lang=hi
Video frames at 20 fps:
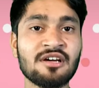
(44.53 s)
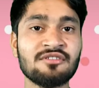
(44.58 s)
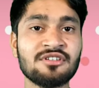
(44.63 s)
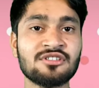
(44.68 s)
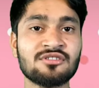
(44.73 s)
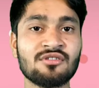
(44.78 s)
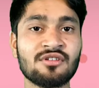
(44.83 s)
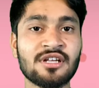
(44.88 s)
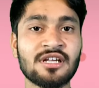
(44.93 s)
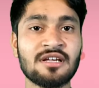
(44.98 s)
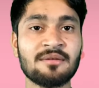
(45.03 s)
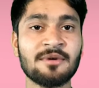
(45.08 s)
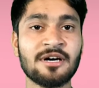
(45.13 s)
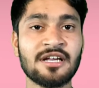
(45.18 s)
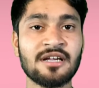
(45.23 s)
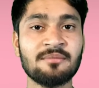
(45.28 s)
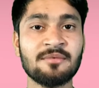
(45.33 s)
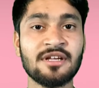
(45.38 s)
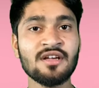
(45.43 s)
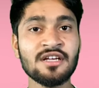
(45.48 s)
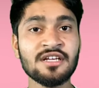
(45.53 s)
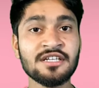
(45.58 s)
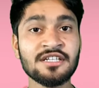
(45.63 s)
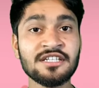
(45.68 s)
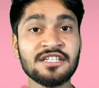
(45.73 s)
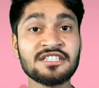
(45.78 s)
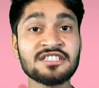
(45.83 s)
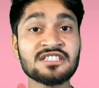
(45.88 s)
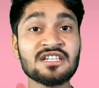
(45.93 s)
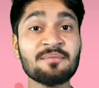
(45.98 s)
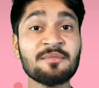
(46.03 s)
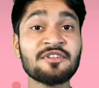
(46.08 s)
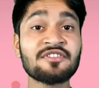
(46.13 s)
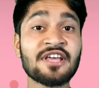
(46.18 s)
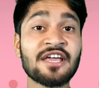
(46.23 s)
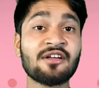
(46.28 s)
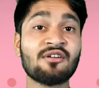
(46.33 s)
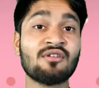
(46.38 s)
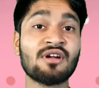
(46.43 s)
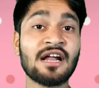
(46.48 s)
लव स्टोरी के बारे में इश्क में
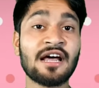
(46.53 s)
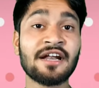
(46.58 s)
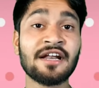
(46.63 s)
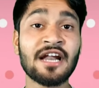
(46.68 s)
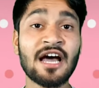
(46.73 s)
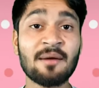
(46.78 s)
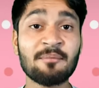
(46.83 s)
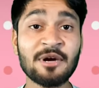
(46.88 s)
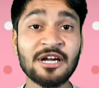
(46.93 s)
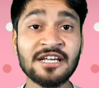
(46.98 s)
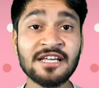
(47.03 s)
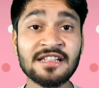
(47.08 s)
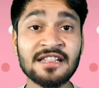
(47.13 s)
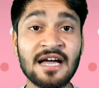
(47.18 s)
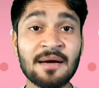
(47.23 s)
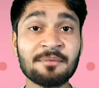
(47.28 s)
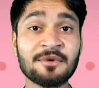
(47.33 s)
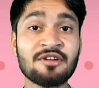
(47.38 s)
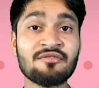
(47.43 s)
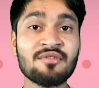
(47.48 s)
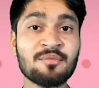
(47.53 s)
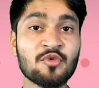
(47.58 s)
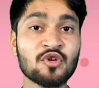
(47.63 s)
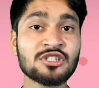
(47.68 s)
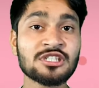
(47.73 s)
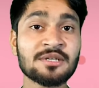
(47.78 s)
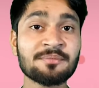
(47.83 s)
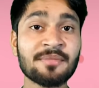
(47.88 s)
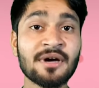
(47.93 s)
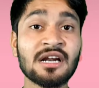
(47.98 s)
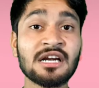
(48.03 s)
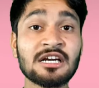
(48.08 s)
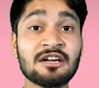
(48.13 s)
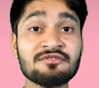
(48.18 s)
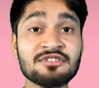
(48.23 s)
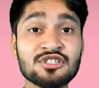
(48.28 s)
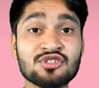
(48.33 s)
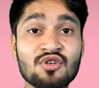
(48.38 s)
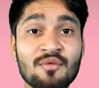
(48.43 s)
सेहरोना नामक किताब के विमोचन पर रवीश